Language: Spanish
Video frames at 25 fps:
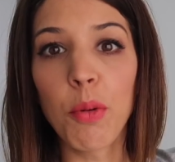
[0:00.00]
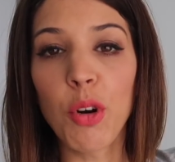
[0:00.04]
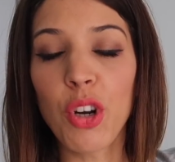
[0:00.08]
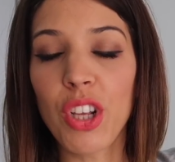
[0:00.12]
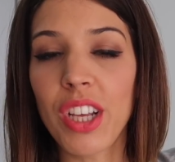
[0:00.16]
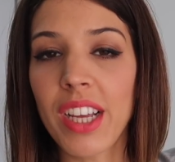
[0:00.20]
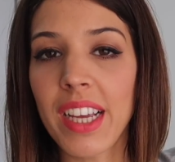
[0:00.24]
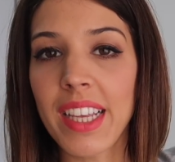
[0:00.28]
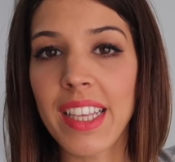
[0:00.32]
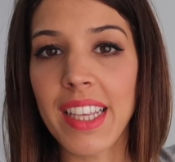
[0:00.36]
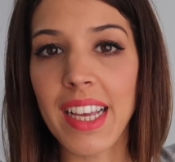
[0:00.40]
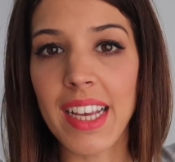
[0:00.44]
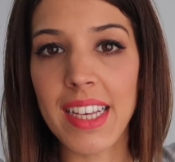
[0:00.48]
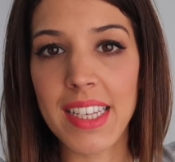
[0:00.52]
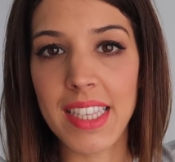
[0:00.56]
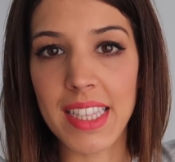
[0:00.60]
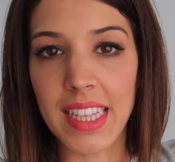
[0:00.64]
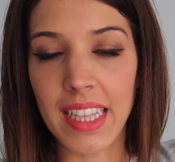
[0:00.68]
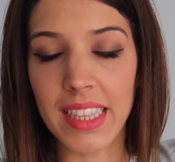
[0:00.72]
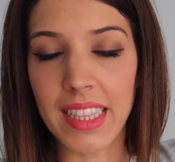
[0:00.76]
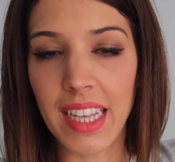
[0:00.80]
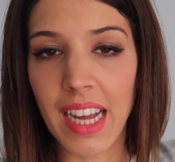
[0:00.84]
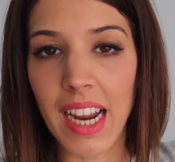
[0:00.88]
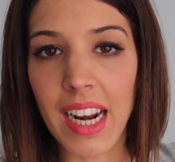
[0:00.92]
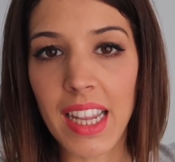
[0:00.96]
porque ya
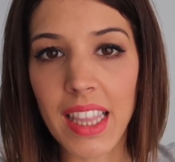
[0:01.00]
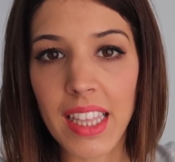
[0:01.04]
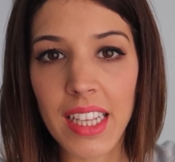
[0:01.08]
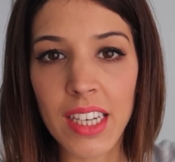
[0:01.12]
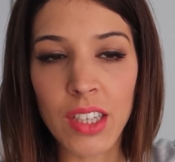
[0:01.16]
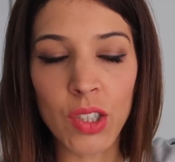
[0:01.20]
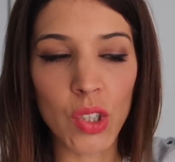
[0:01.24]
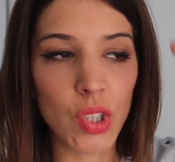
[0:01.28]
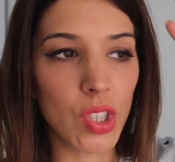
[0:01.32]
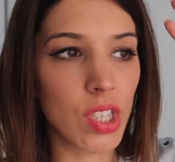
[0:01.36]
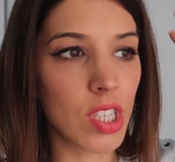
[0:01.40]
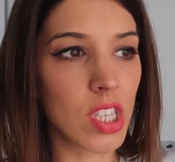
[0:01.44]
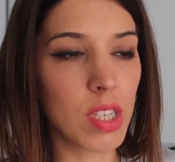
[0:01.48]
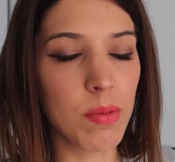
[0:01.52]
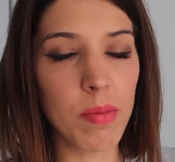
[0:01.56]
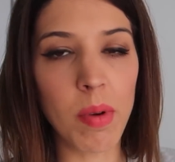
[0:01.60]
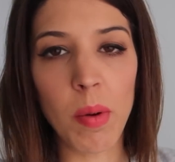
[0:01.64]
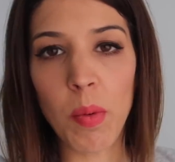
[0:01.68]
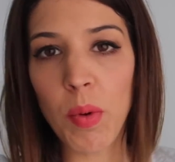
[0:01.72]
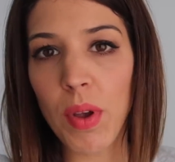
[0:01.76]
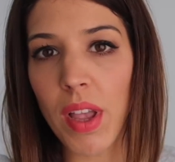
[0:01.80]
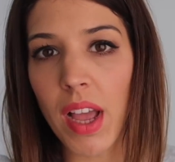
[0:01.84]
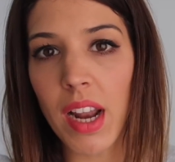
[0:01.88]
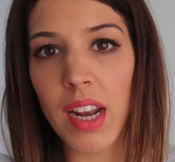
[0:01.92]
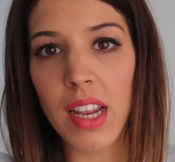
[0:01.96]
esta tarde no sé si me
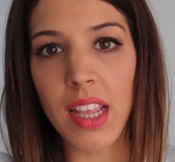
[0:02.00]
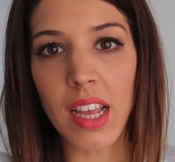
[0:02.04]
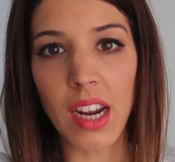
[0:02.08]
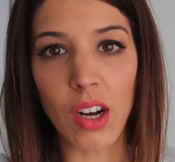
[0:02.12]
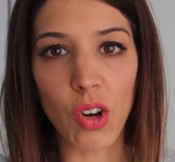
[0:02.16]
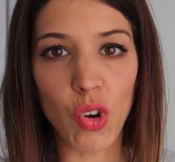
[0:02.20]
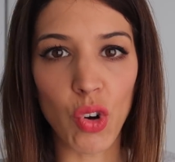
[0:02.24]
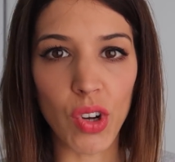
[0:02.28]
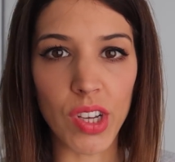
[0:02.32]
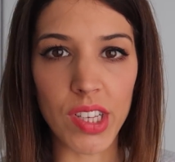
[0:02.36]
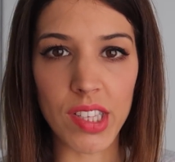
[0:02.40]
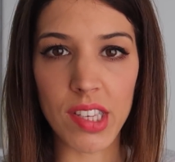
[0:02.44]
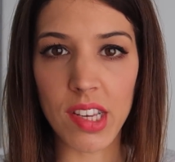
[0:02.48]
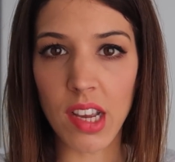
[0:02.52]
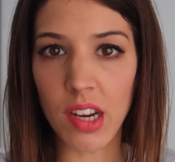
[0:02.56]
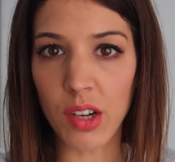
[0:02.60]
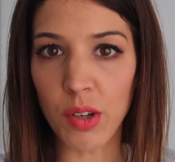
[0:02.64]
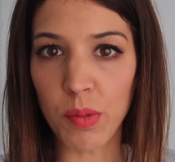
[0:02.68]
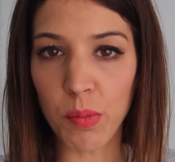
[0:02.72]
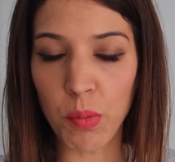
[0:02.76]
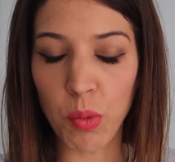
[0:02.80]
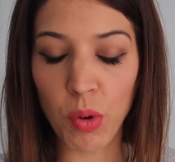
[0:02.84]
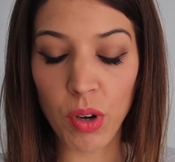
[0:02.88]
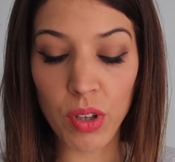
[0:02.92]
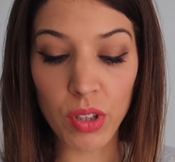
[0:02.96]
voy a liar, lo que sea,
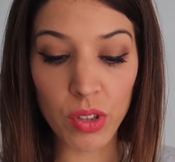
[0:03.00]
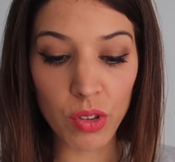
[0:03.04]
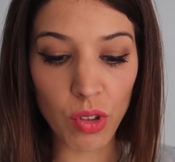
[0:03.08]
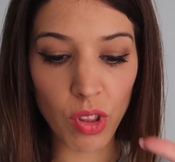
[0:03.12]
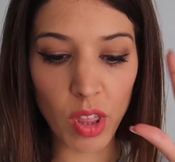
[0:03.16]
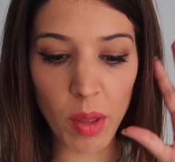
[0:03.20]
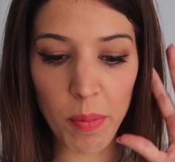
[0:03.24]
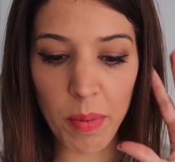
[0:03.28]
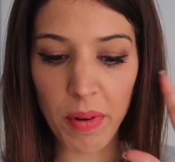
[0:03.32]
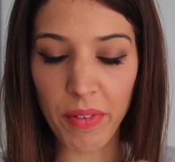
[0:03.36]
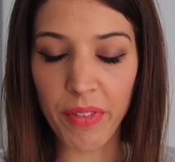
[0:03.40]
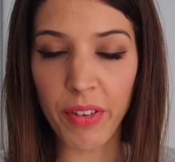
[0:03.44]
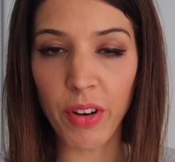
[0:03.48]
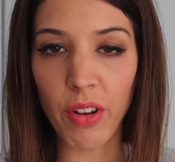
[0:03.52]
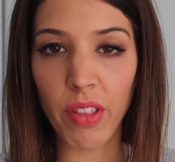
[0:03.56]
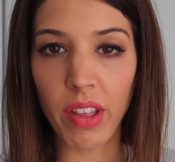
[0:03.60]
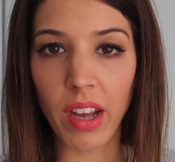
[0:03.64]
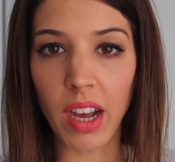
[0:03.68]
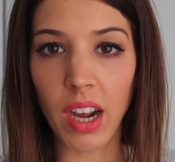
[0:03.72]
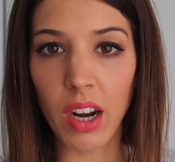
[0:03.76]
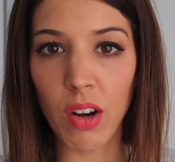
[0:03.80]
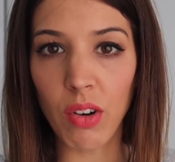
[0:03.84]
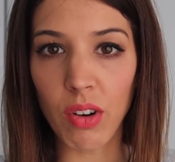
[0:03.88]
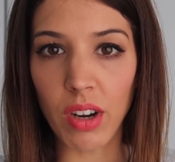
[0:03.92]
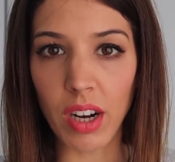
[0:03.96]
no puedo, entonces prefiero
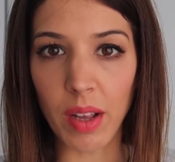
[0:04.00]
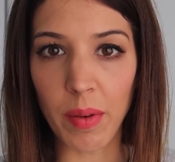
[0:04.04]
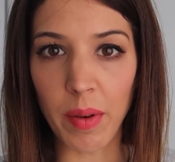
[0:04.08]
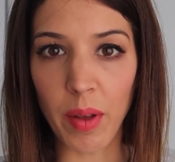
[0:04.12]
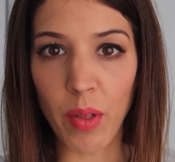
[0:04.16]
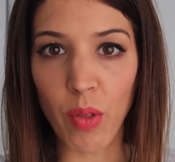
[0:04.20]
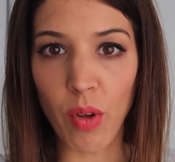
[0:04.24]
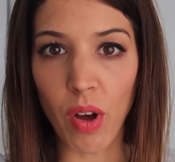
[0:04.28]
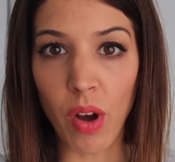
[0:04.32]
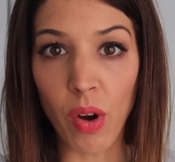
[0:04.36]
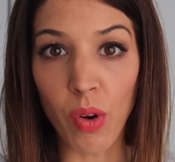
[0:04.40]
dejarlo grabado